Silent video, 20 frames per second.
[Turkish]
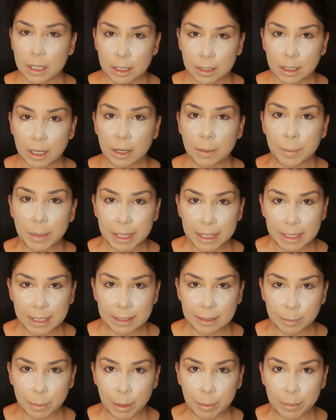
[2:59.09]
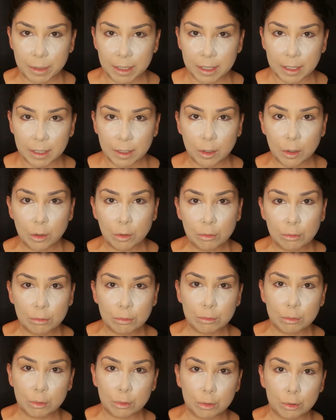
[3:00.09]
kadar bekletmem gerekiyor.
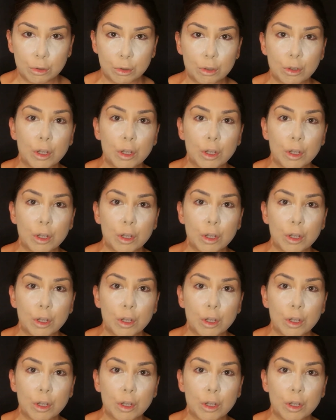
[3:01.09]
Çünkü